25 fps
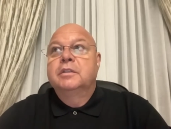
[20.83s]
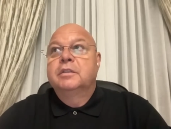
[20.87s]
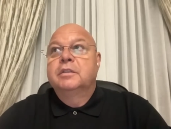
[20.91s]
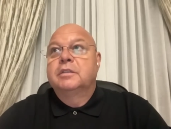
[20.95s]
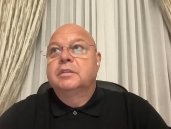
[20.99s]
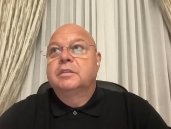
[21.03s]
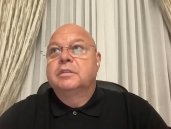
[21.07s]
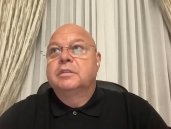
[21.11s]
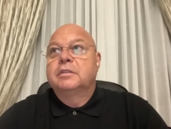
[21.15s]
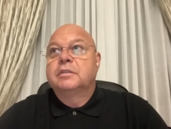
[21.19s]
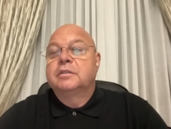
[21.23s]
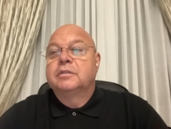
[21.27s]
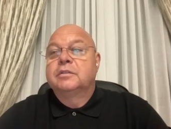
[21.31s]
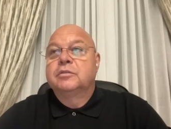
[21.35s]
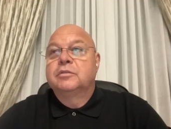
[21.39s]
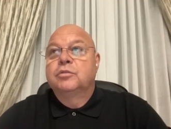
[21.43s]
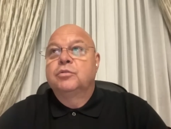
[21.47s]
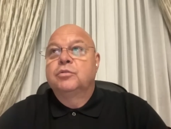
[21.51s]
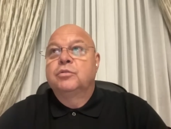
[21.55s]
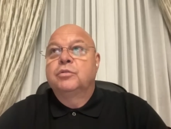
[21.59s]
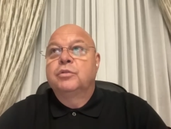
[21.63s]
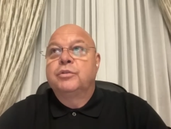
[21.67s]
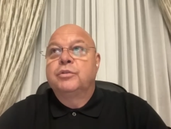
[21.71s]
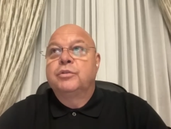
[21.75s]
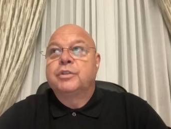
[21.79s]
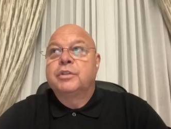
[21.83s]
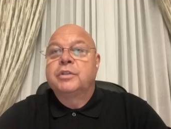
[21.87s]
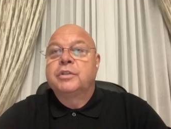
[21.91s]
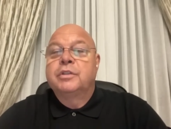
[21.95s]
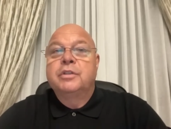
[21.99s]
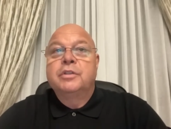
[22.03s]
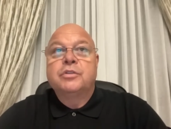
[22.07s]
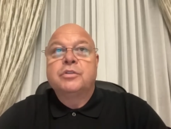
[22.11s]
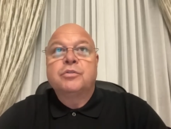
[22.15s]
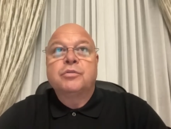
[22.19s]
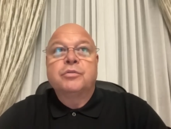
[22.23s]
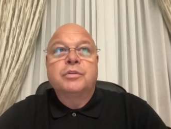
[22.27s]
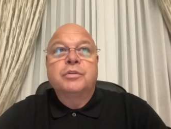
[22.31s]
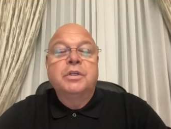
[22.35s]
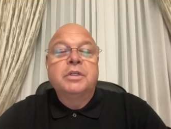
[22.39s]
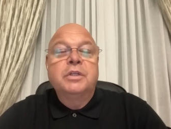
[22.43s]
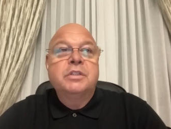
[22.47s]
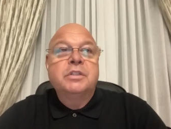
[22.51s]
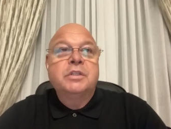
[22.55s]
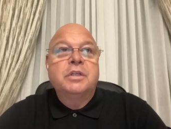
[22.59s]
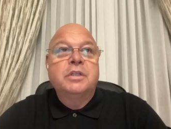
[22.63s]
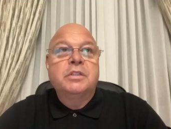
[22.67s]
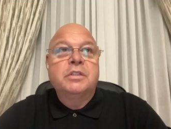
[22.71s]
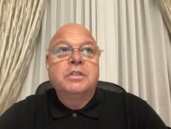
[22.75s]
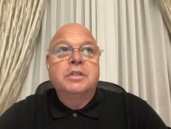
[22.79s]
ну, точно не из
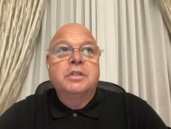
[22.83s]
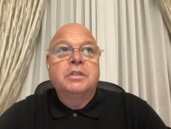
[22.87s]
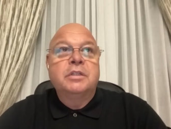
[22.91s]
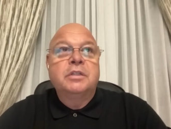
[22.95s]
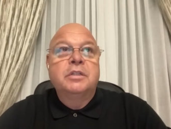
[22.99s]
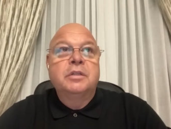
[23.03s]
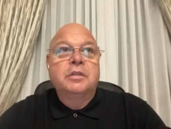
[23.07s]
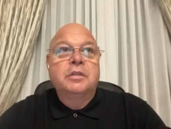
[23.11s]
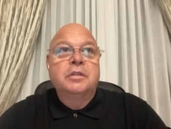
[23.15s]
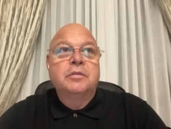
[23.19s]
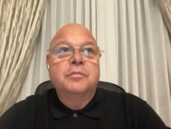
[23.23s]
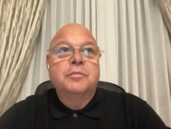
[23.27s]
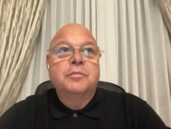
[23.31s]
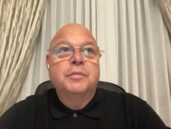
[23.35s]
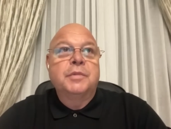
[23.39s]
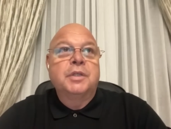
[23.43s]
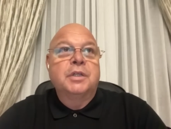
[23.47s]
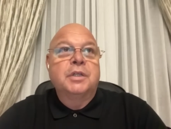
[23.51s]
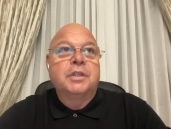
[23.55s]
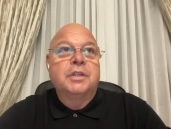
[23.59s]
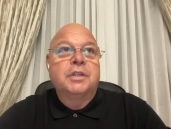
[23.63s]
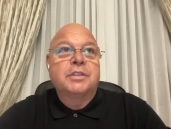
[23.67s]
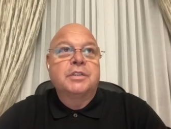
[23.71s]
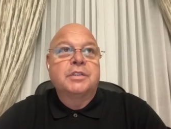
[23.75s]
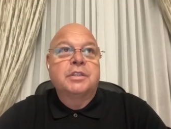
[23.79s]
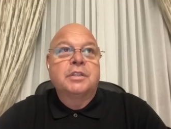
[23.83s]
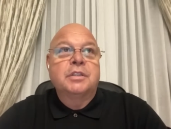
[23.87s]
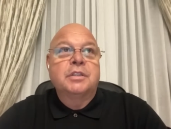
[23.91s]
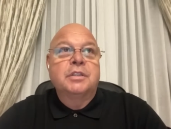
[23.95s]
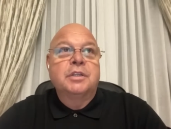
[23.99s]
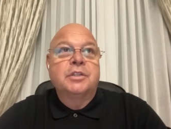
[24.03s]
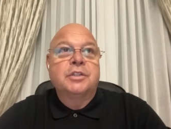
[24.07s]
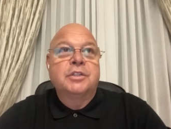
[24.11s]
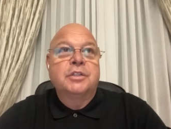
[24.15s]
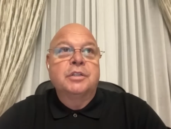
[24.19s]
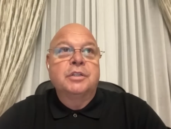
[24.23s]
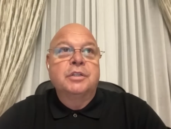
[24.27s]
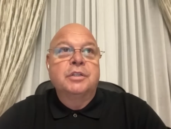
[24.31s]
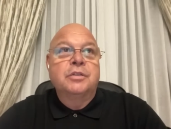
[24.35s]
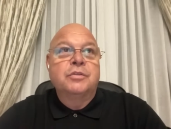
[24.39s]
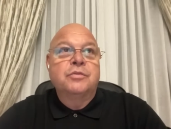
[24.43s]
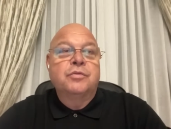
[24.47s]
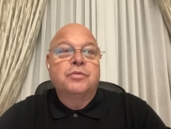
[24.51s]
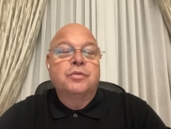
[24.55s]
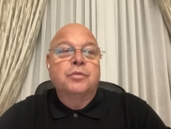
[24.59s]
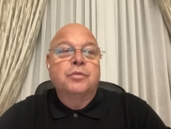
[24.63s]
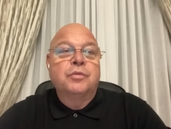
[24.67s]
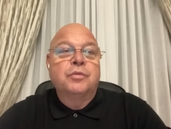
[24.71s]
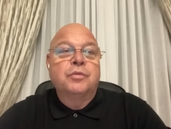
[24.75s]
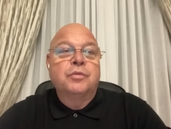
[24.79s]
судейской среды, мне кажется, даже не из
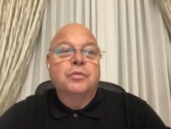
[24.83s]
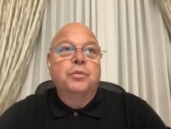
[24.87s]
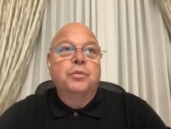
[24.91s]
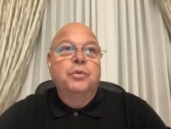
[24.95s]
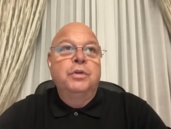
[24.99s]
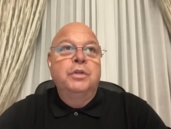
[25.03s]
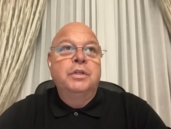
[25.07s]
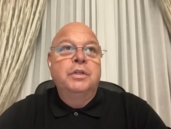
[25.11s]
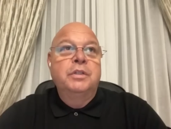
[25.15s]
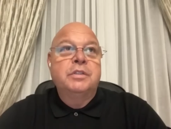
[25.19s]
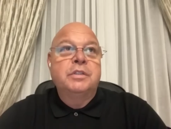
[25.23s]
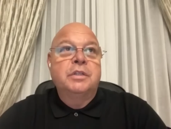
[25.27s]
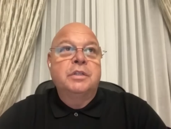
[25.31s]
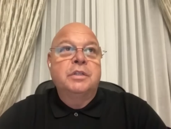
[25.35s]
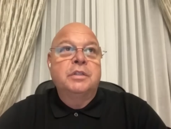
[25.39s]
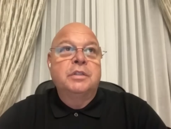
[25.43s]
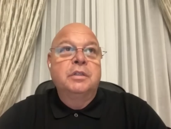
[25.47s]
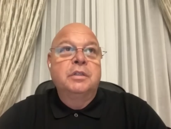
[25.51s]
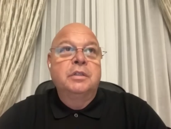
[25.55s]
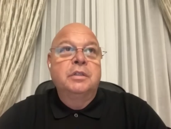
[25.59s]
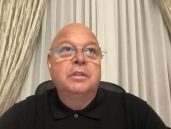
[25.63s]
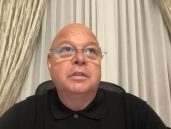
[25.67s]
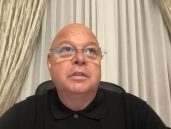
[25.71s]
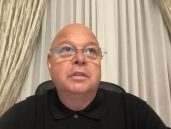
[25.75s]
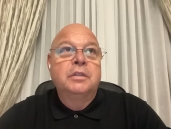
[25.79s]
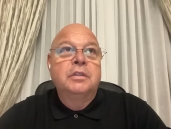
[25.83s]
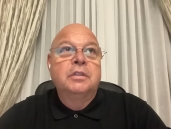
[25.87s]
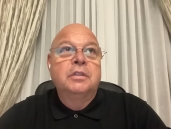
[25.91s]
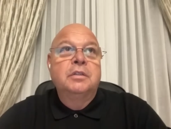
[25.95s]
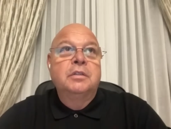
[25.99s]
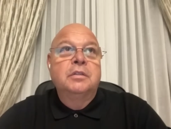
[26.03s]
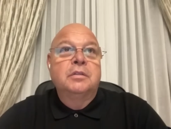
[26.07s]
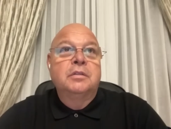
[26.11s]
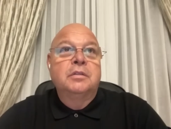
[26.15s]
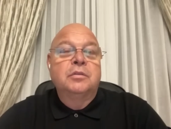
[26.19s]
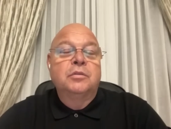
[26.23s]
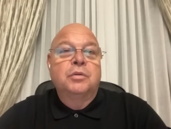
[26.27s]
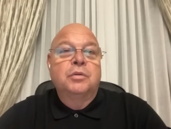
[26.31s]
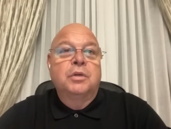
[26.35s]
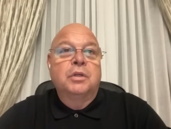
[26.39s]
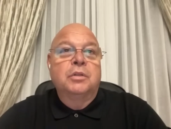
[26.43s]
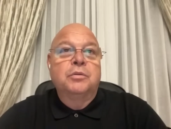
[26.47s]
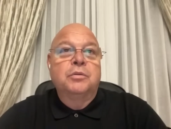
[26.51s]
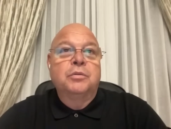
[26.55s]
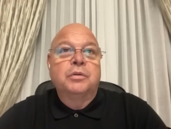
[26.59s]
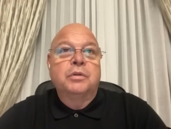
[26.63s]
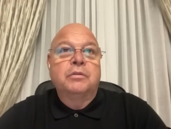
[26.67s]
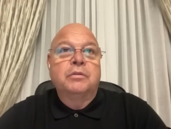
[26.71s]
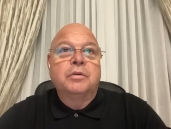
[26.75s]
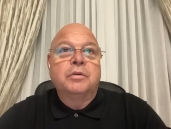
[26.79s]
футбольной среды, ну,
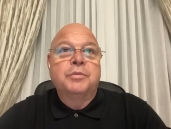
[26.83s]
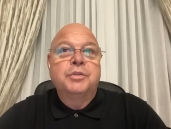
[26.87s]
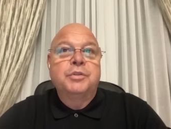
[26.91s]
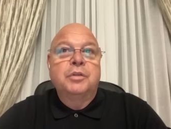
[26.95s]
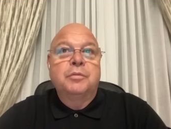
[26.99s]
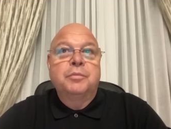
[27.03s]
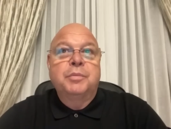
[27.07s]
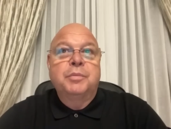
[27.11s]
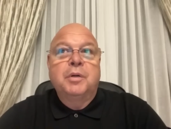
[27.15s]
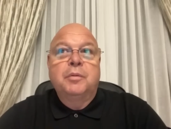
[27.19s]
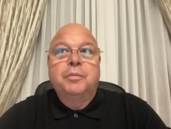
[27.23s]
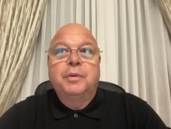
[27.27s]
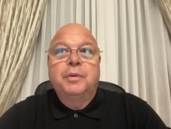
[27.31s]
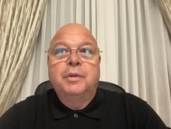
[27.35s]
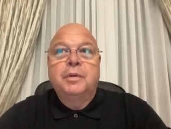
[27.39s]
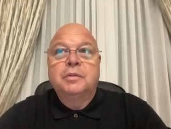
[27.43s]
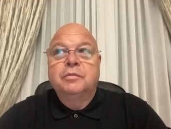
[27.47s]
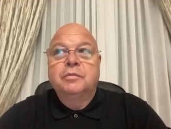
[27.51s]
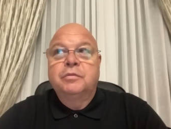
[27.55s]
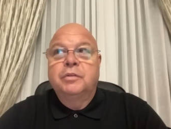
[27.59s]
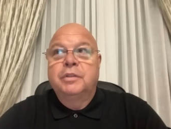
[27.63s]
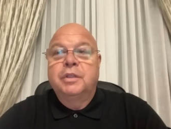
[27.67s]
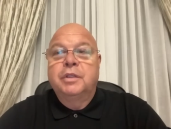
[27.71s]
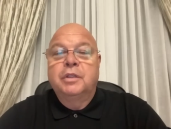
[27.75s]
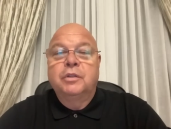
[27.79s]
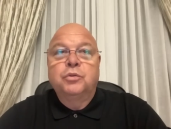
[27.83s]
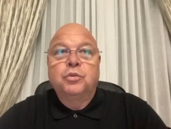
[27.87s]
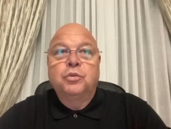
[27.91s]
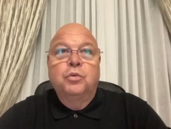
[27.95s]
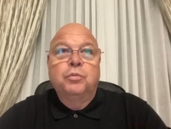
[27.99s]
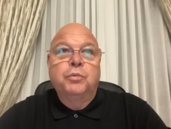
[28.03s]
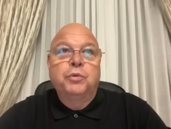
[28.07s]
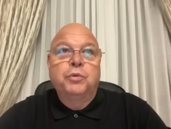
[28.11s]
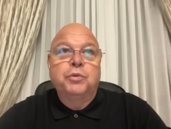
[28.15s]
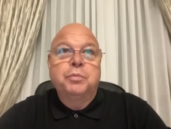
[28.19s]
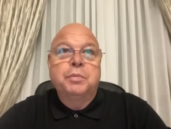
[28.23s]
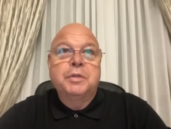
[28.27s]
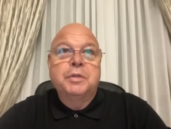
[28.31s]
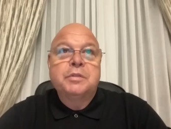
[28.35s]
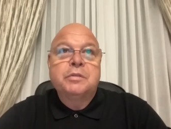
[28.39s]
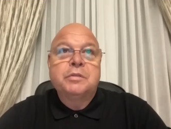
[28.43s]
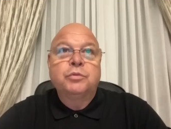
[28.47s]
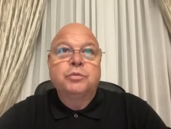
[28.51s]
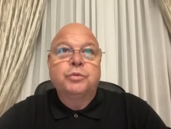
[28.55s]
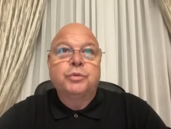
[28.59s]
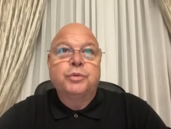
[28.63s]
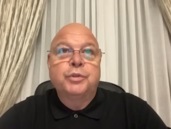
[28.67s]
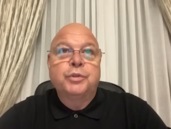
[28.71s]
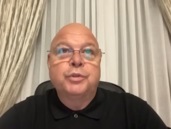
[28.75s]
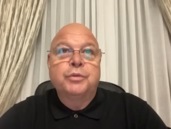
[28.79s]
который вообще попал в этот омут по
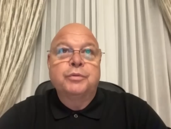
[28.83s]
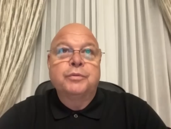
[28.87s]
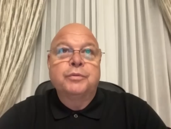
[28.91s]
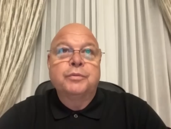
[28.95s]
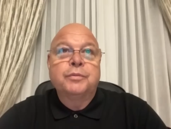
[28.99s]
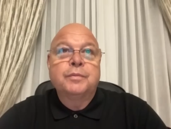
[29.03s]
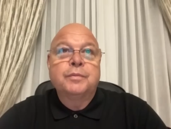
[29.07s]
случаю.